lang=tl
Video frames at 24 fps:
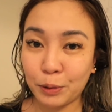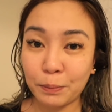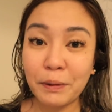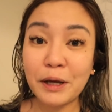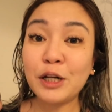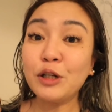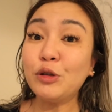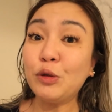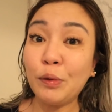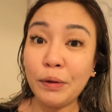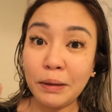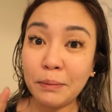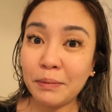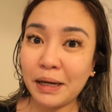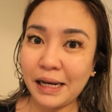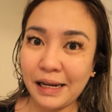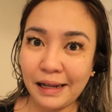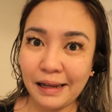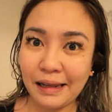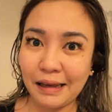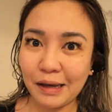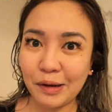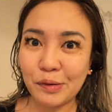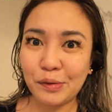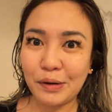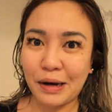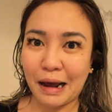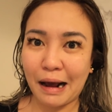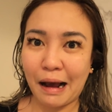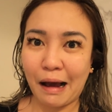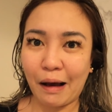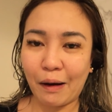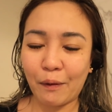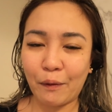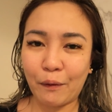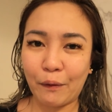Pero tuwing maliligo
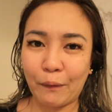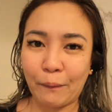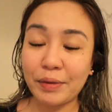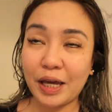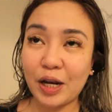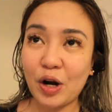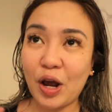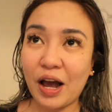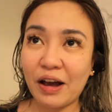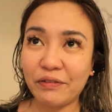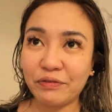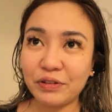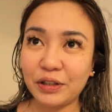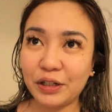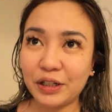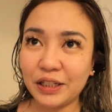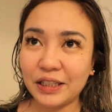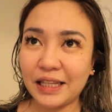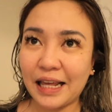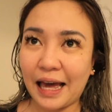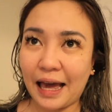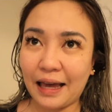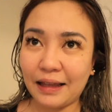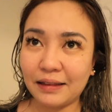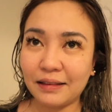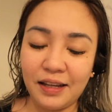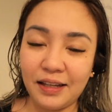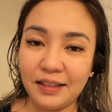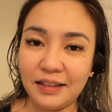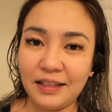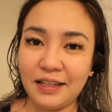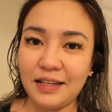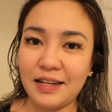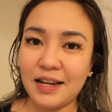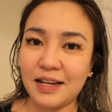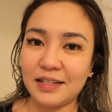lang ako. Pero after that,
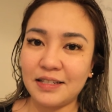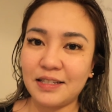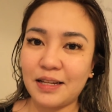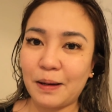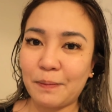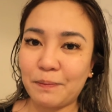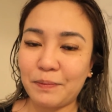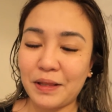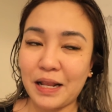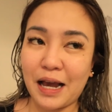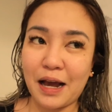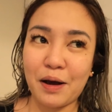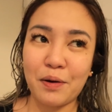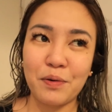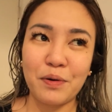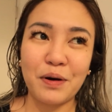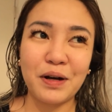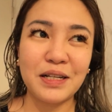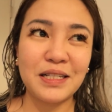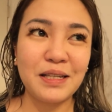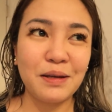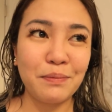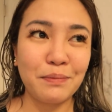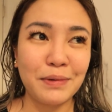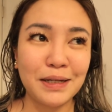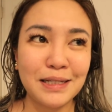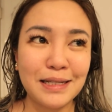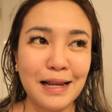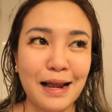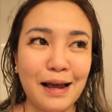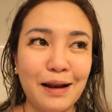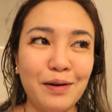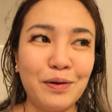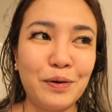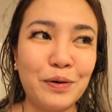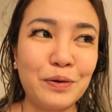hindi na stop na ako kasi mas
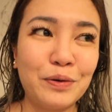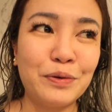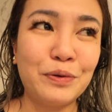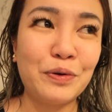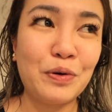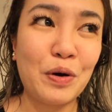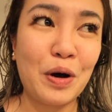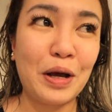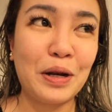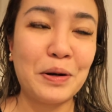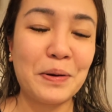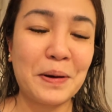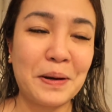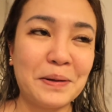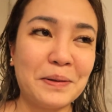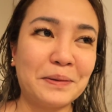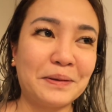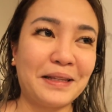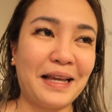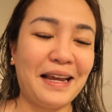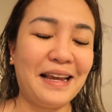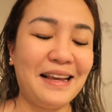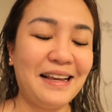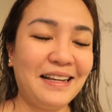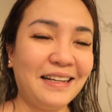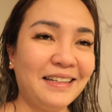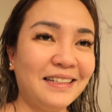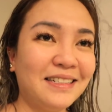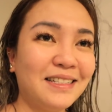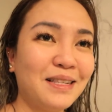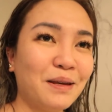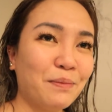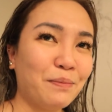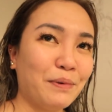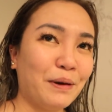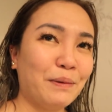lalo akong kung ano-ano
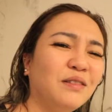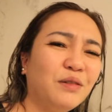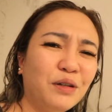iisip. eh.